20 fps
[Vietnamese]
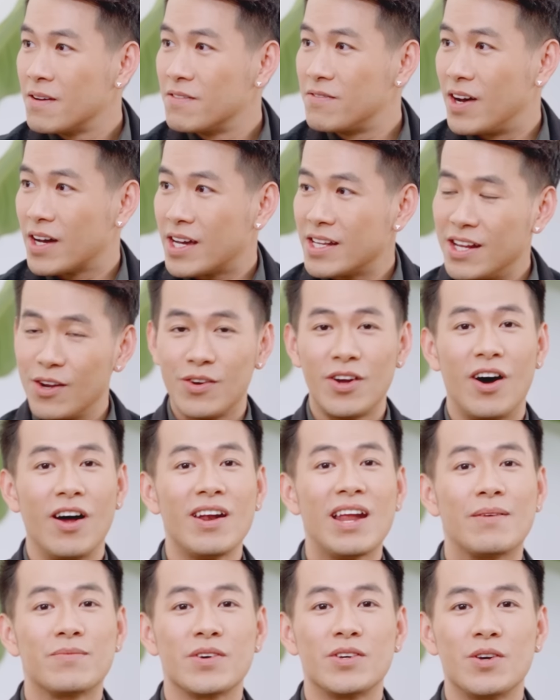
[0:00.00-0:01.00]
Và cái điều
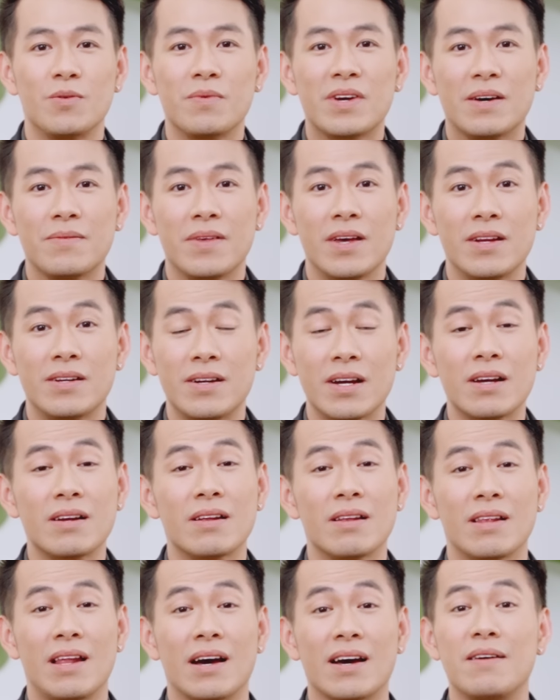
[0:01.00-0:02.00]
đó làm cho Dũng cảm thấy
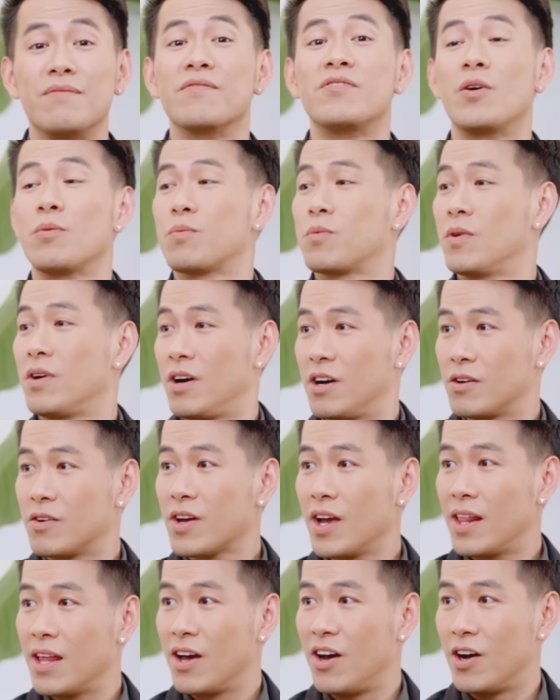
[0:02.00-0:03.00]
rất là khâm phục của họ, có
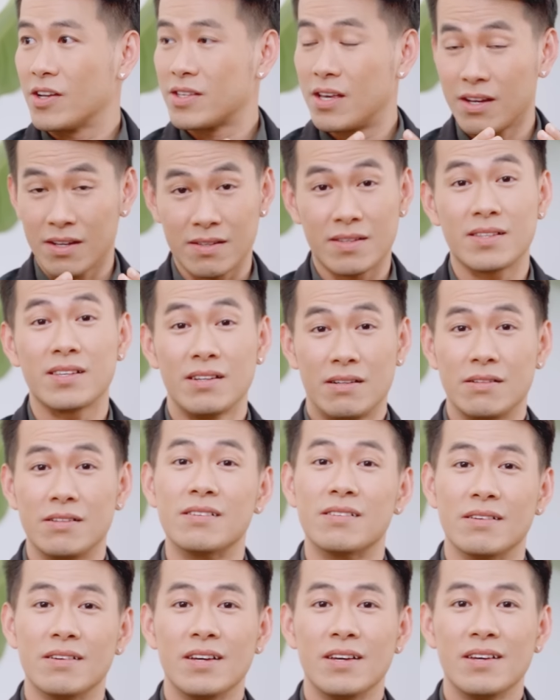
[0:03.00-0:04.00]
nghĩa là họ thực
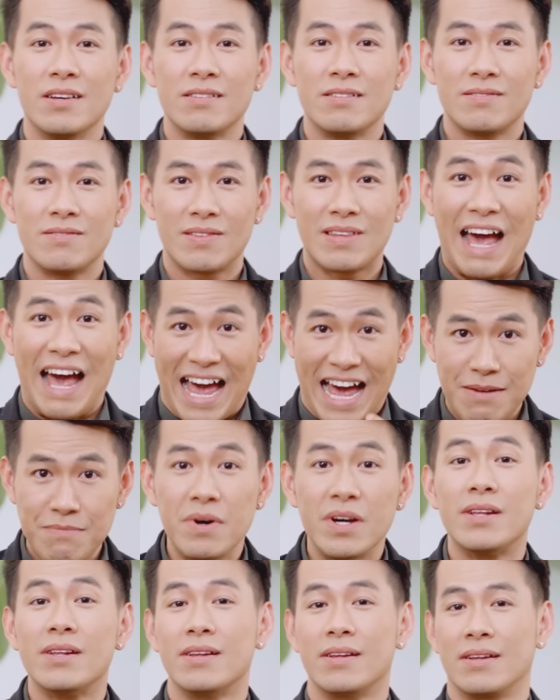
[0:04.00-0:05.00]
sự thả
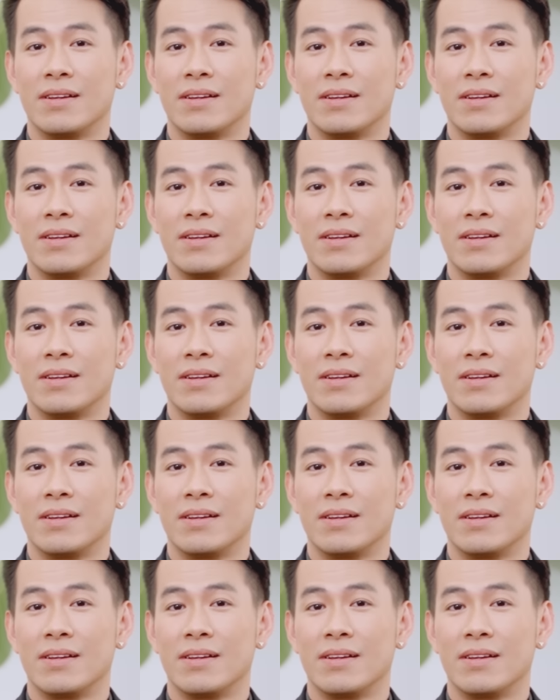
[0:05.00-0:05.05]
mình,